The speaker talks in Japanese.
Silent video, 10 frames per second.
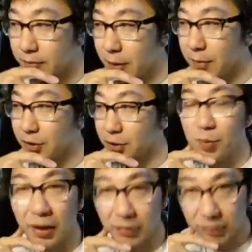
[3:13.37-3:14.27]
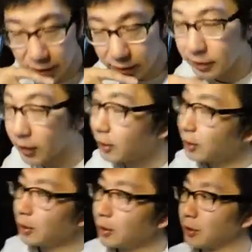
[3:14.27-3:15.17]
名前がキュマールさんね、
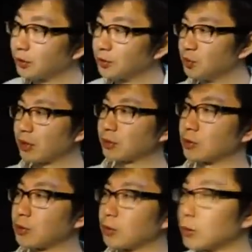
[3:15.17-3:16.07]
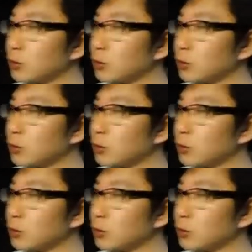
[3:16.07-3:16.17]
えー、キュマールさんがねそ